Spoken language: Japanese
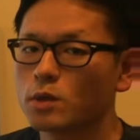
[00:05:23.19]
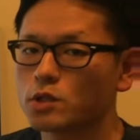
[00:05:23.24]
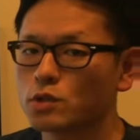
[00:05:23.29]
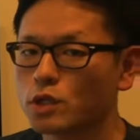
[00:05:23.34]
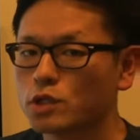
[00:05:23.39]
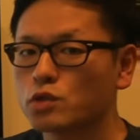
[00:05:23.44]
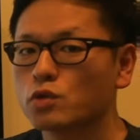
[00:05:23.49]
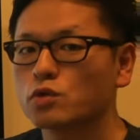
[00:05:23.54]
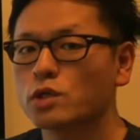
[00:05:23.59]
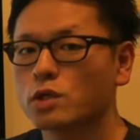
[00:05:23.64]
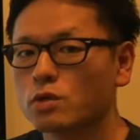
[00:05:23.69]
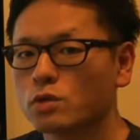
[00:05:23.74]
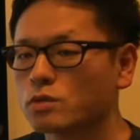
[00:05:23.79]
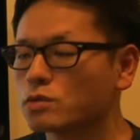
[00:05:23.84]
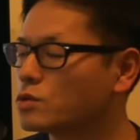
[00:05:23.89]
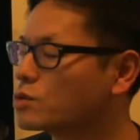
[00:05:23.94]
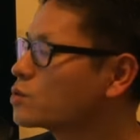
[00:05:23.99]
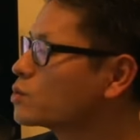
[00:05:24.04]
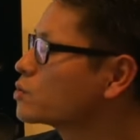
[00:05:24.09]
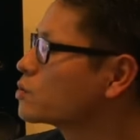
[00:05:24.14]
それはそうだろう
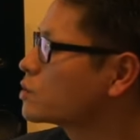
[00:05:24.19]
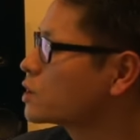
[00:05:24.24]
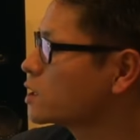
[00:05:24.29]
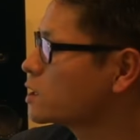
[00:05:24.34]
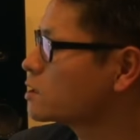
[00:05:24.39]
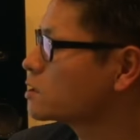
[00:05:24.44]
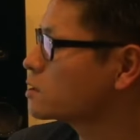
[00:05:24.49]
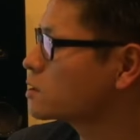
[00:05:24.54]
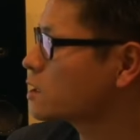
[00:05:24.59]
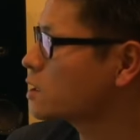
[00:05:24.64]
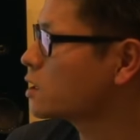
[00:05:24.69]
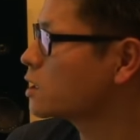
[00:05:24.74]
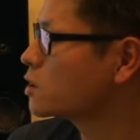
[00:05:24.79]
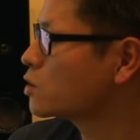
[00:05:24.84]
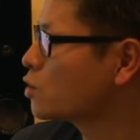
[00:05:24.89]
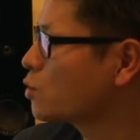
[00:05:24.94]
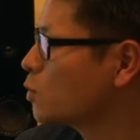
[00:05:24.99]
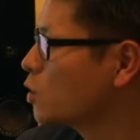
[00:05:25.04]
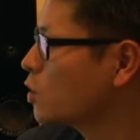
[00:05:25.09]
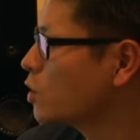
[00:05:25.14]
ということですけれ
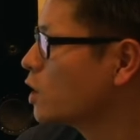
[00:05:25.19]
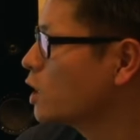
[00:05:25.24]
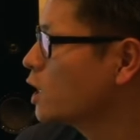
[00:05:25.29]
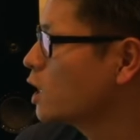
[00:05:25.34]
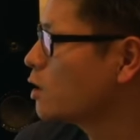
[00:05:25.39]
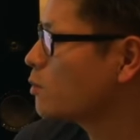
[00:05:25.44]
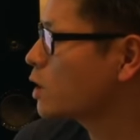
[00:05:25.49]
ども、